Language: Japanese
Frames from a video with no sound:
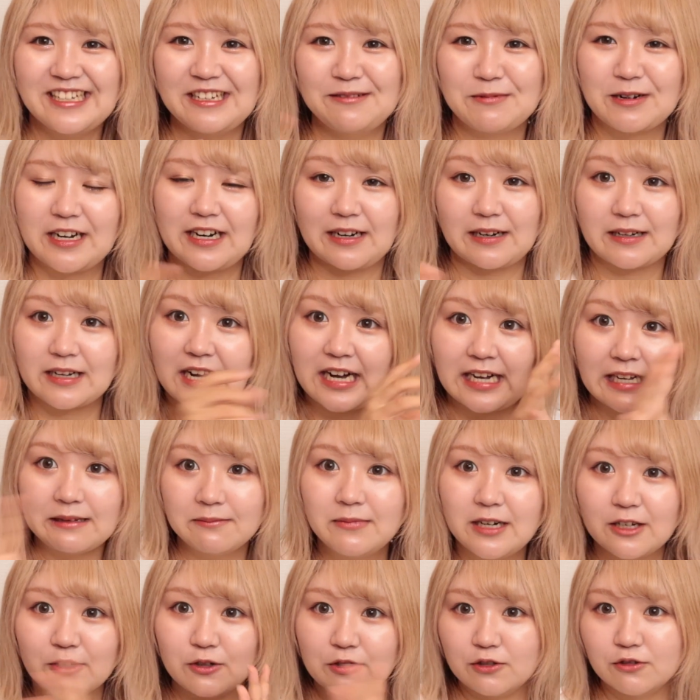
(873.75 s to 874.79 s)
今から買い
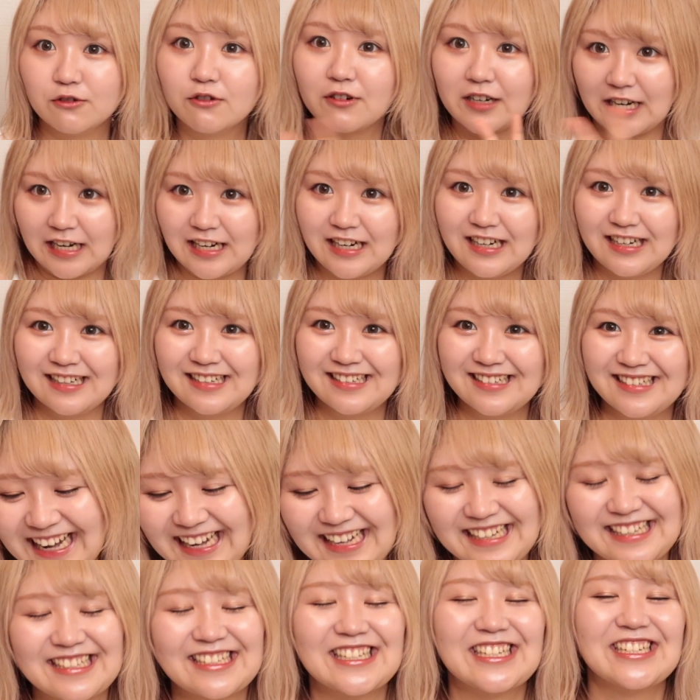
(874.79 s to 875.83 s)
まごようか
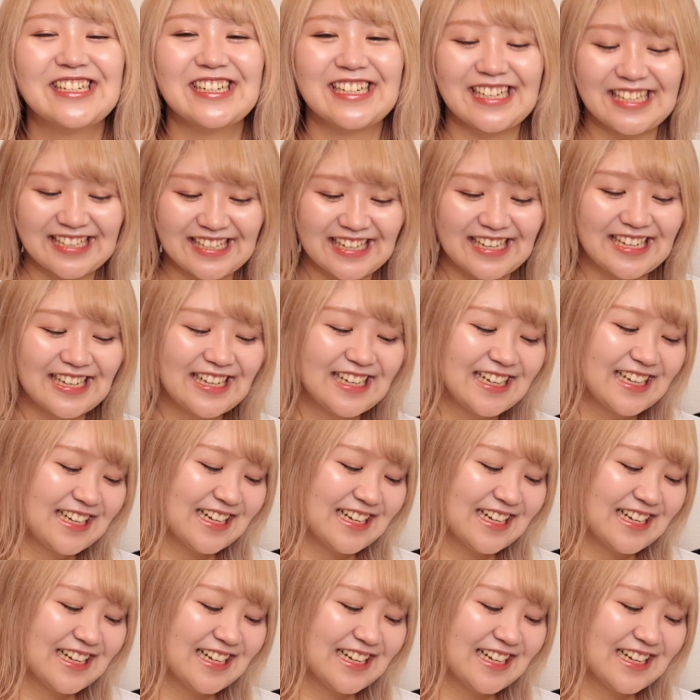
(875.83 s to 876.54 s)
はい、というわけで、